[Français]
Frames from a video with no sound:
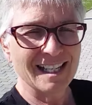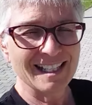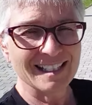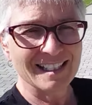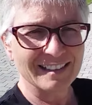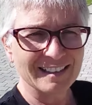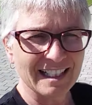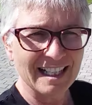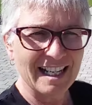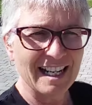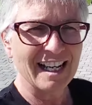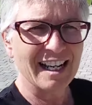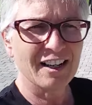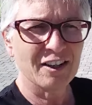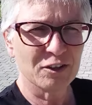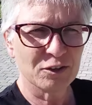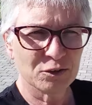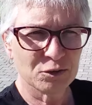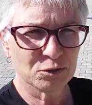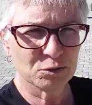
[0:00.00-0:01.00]
C'était la
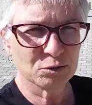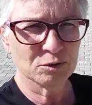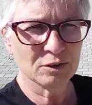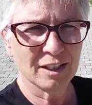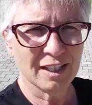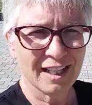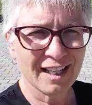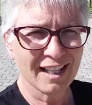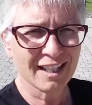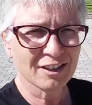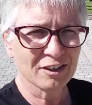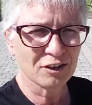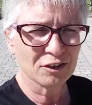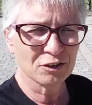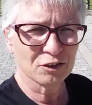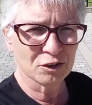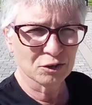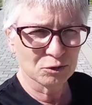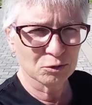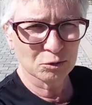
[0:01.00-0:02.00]
rando, la
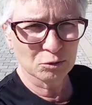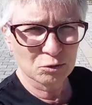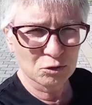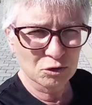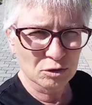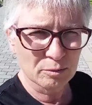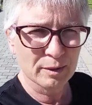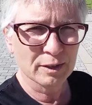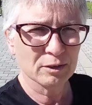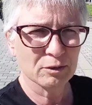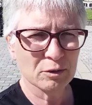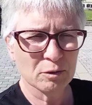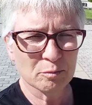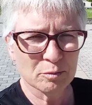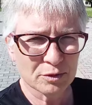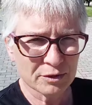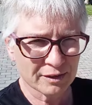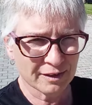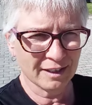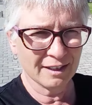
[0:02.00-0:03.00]
grande rando du chemin de
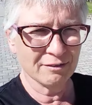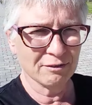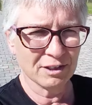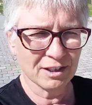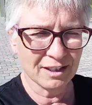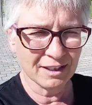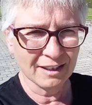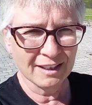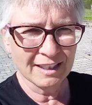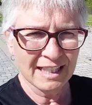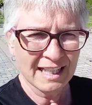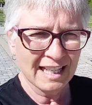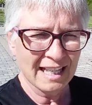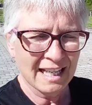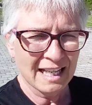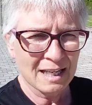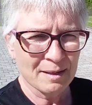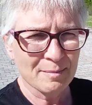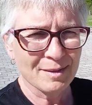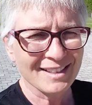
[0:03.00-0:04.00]
Compostelle, voilà.
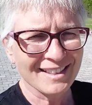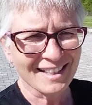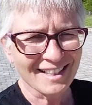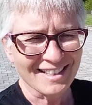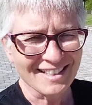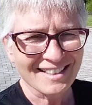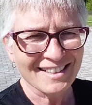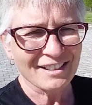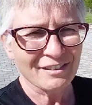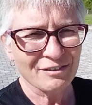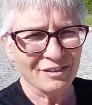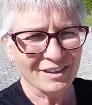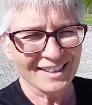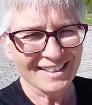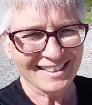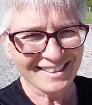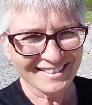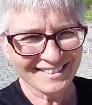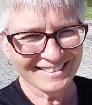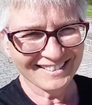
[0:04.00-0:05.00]
Et eh ben ça y est, c'est fait
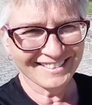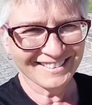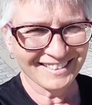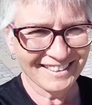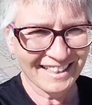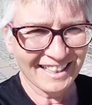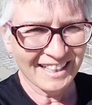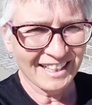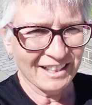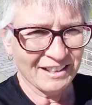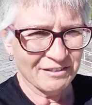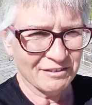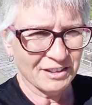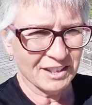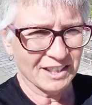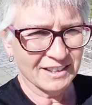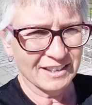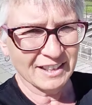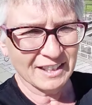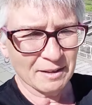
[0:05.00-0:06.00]
ça.
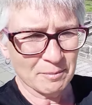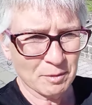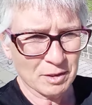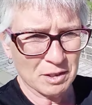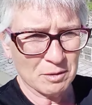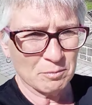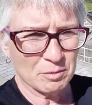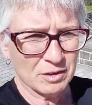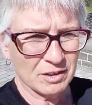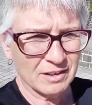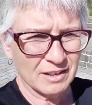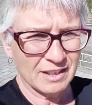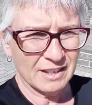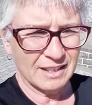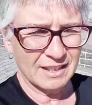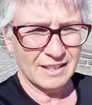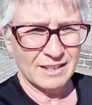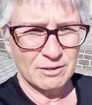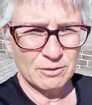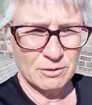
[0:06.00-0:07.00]
Voilà, derrière moi il y a une petite
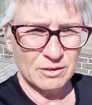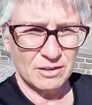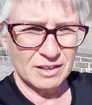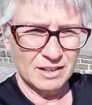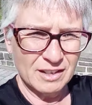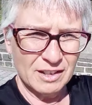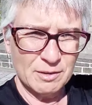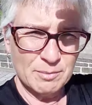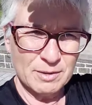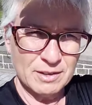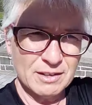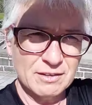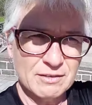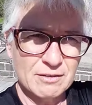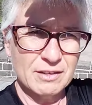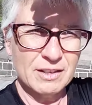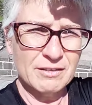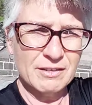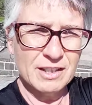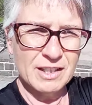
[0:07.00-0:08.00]
église aussi, je sais pas si...
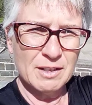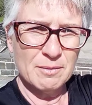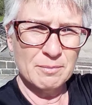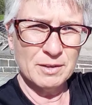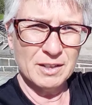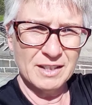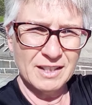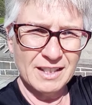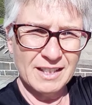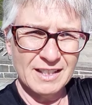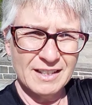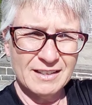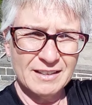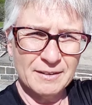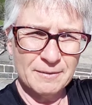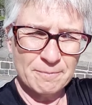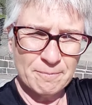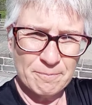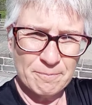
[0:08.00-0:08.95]
Ouais, voilà, il y a une petite église.